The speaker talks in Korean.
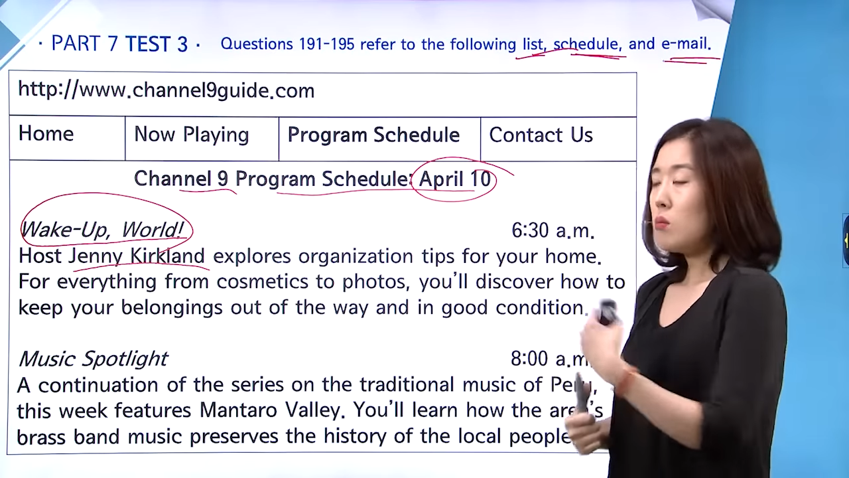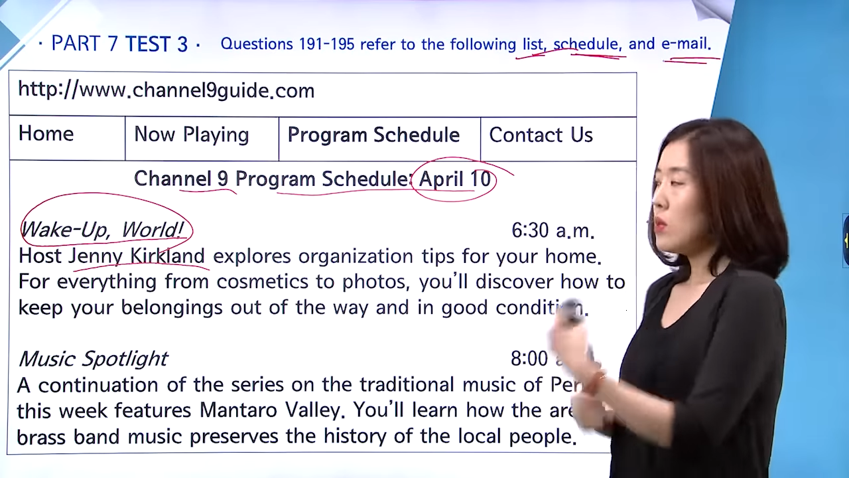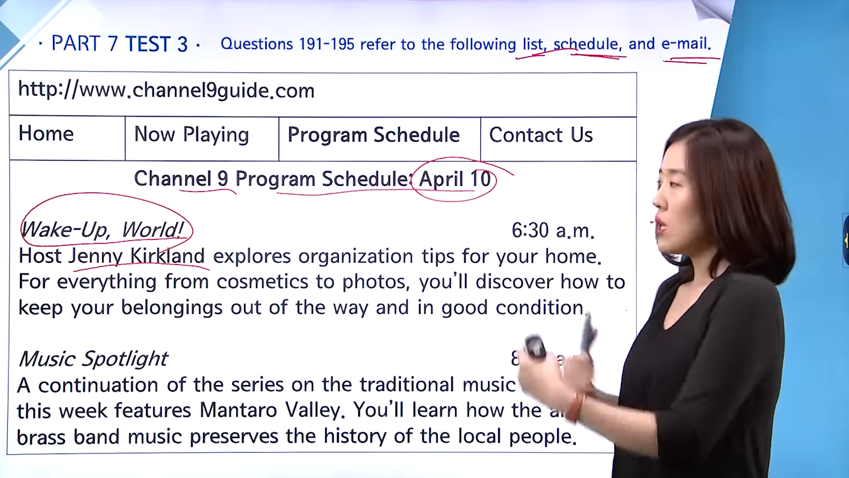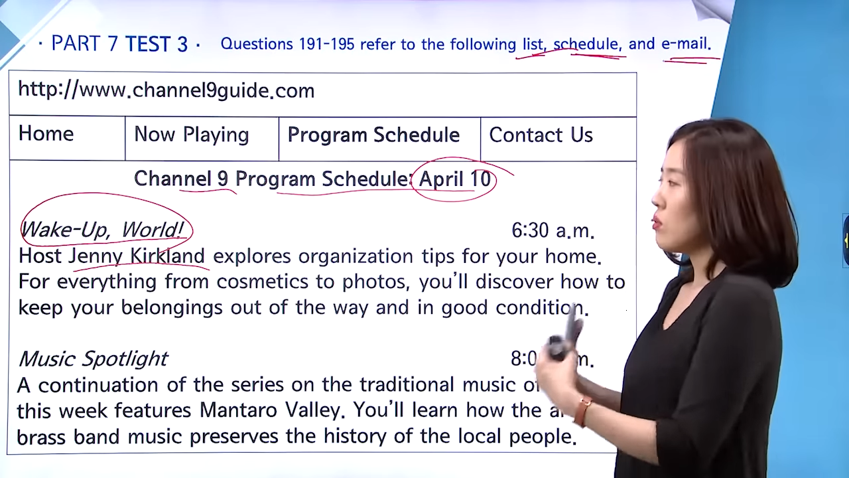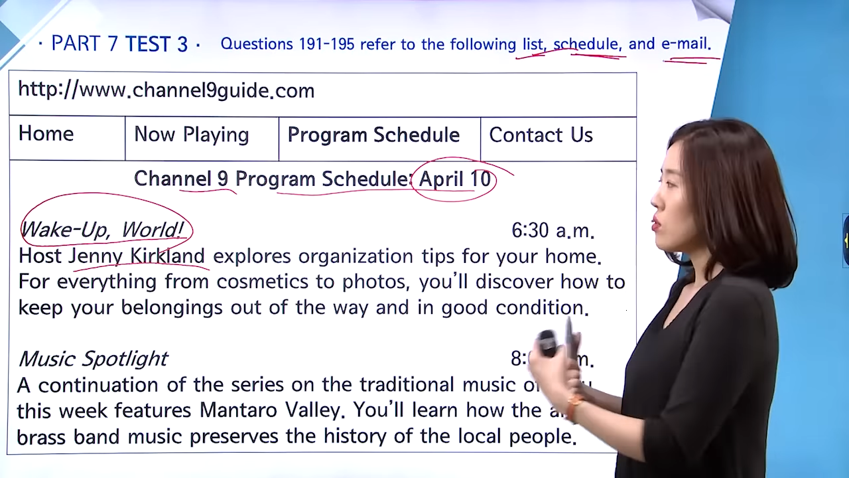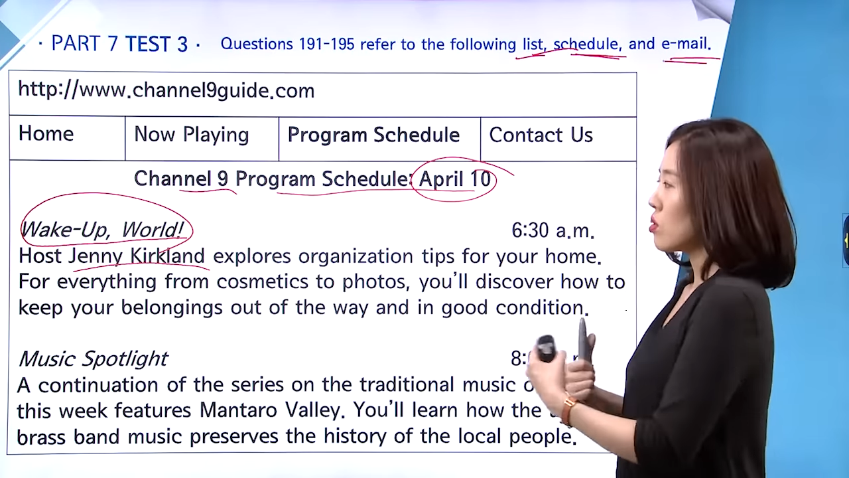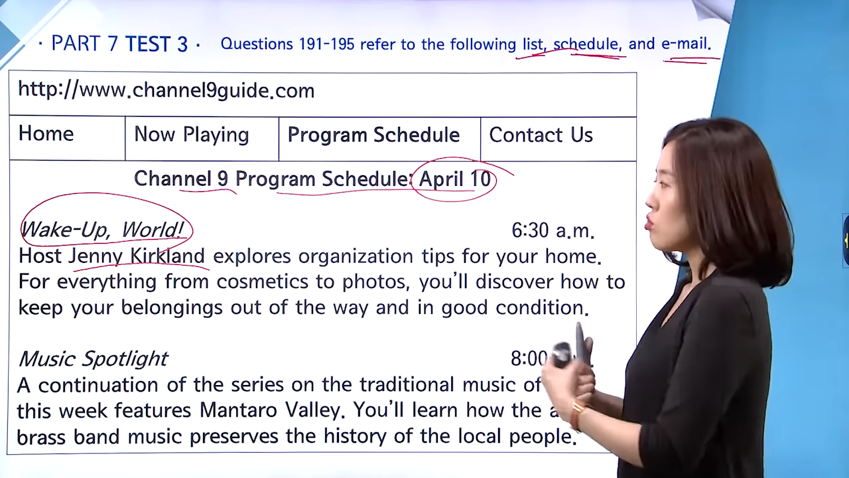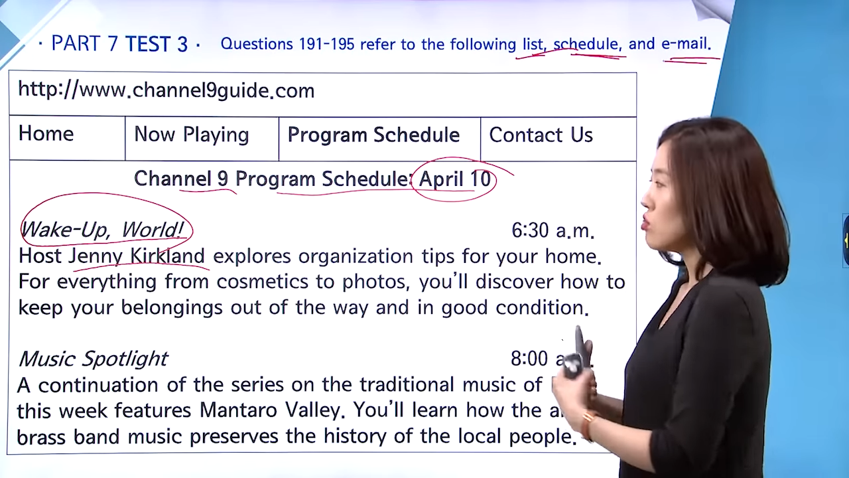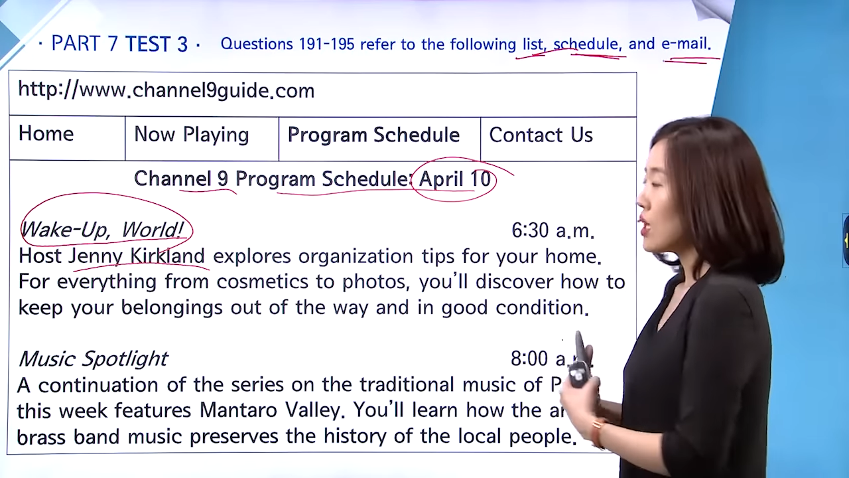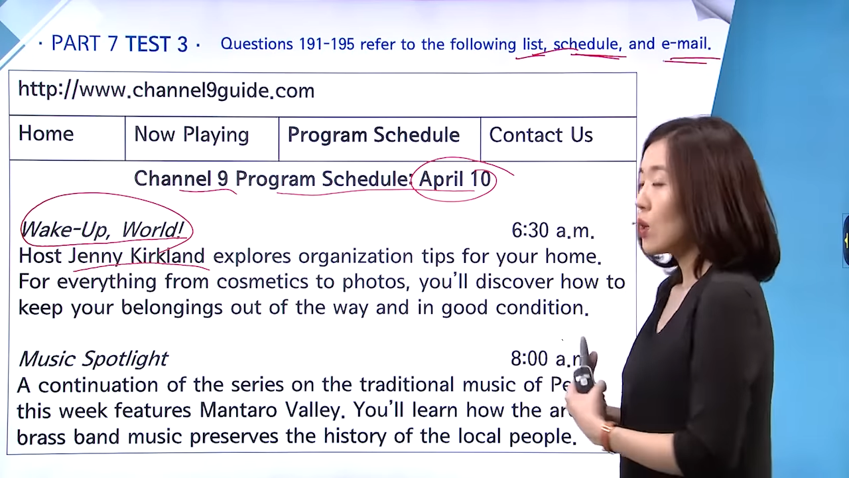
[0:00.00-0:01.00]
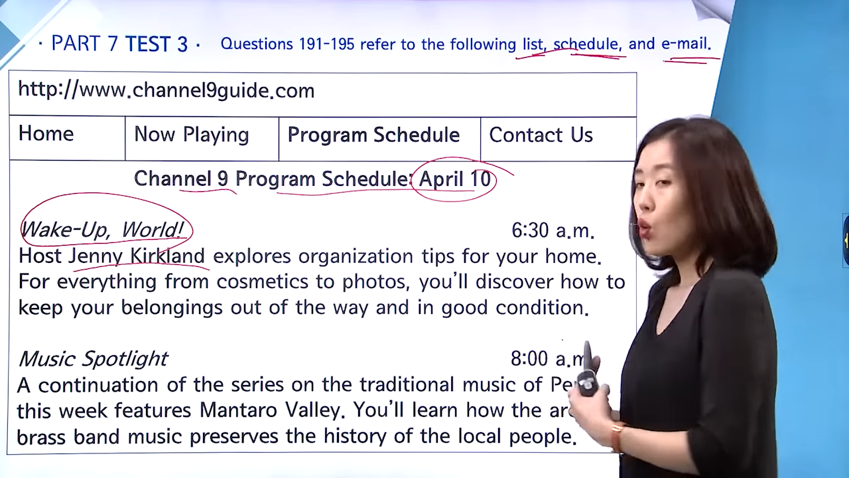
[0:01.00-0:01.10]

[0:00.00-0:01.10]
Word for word: 미리부터 숫자랑